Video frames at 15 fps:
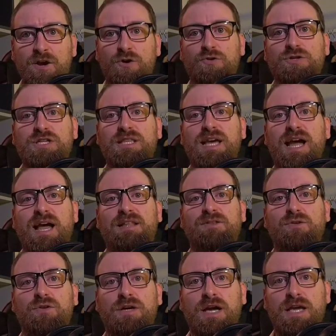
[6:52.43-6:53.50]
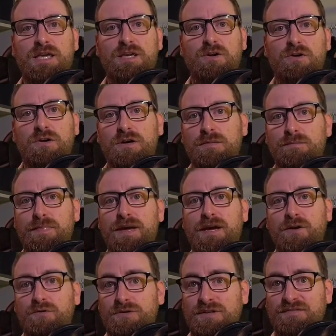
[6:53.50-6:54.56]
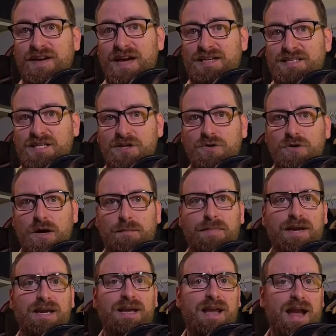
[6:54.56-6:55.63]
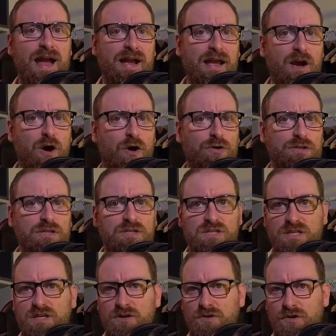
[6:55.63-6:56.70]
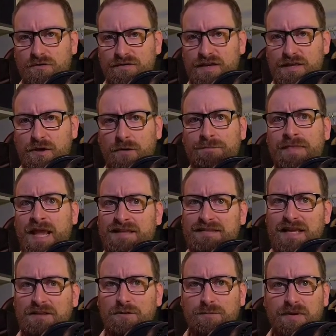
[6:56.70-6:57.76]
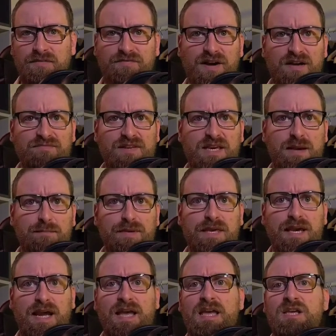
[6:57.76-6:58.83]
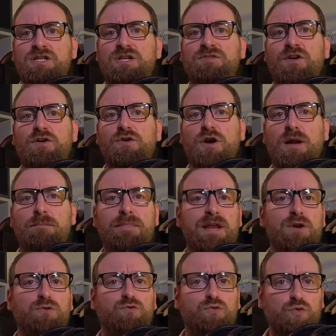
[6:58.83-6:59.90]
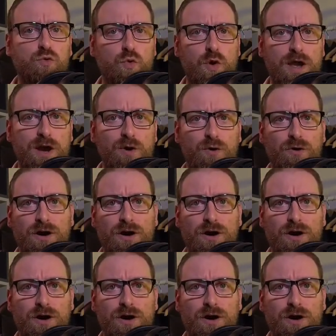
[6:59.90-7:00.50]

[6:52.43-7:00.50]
considerando che io impiego diverse ore per creare ogni singolo video Tanto per farvi capire, ci vogliono almeno due